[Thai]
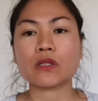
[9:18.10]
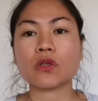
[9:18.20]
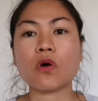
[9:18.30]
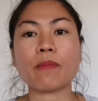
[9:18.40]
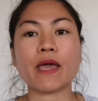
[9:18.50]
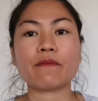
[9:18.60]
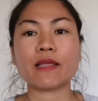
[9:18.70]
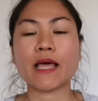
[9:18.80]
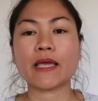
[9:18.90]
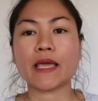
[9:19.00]
โตแม่วิ
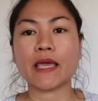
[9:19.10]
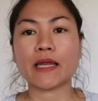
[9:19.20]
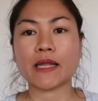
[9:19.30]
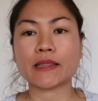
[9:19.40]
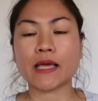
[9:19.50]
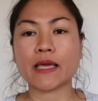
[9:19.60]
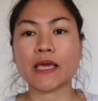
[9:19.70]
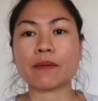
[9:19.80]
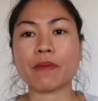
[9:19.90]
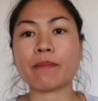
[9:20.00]
ไลเองน่ะตะ
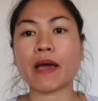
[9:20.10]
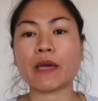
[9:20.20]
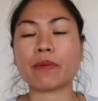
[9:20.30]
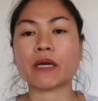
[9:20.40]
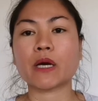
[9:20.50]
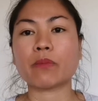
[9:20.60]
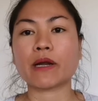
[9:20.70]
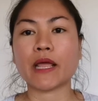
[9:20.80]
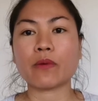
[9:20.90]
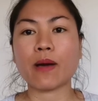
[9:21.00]
กี้ไม่ไม่เพิ่นก็บ่
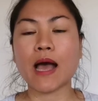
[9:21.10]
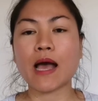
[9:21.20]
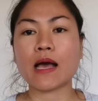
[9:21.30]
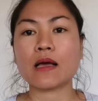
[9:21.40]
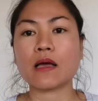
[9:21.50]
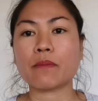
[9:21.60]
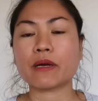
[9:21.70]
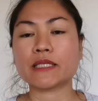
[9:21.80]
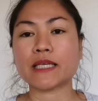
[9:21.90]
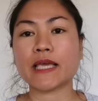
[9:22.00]
ได้ว่า
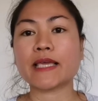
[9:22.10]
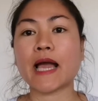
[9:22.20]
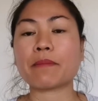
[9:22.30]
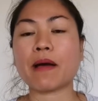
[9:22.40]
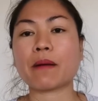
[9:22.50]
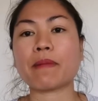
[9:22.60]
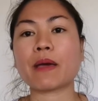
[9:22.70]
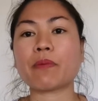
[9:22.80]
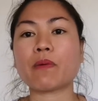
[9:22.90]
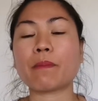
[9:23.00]
เพิ่นจะอีหยังหมากไม้
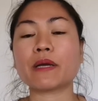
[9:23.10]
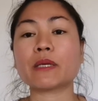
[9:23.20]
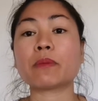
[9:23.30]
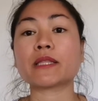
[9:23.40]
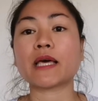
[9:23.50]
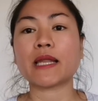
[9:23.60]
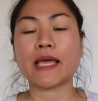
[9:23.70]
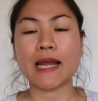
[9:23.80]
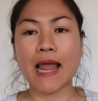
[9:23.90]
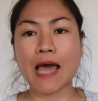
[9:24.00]
เพราะว่าเพิ่นยังบ่ทันเห็
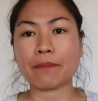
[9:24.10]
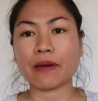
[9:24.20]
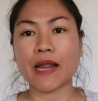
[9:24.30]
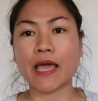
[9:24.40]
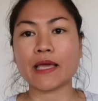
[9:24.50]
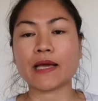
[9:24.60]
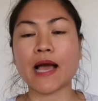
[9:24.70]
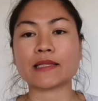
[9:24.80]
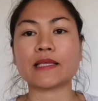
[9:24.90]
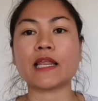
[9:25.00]
นร้านปันใดค
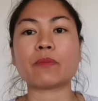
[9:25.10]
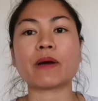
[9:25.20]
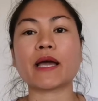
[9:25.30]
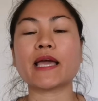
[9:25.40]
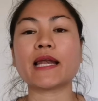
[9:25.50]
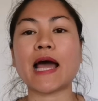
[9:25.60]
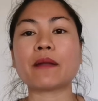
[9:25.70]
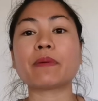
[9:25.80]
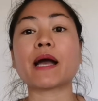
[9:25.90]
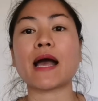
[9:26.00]
รั้งที่แล้วเพิ่นก็เห็นร้าน
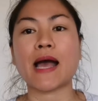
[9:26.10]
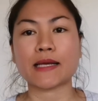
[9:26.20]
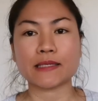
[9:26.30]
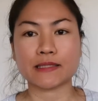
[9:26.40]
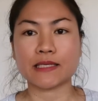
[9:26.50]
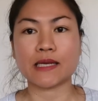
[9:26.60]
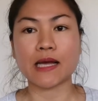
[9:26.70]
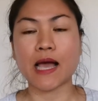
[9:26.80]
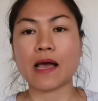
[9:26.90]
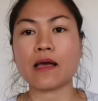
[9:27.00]
เพิ่นก็ฮักจังซี่นะ
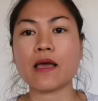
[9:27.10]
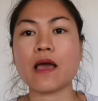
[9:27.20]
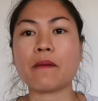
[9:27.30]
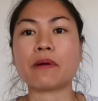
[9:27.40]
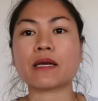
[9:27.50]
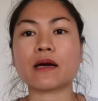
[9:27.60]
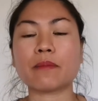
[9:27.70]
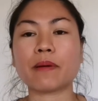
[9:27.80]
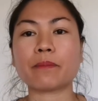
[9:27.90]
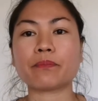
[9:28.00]
คะเพิ่นก็
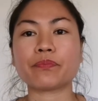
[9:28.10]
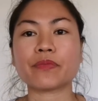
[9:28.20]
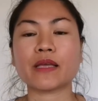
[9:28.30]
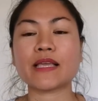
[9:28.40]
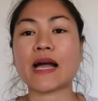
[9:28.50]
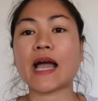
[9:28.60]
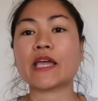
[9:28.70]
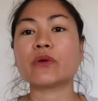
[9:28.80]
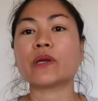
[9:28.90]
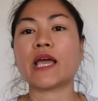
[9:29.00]
แบบอยากให้
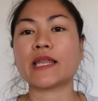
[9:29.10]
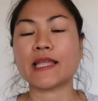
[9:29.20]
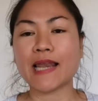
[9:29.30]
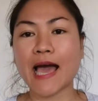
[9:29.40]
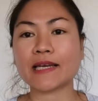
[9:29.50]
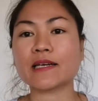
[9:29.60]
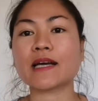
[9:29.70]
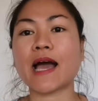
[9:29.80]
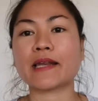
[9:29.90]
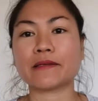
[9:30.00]
นุ่นให้นี่ร้านคือ
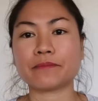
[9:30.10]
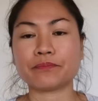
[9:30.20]
กัน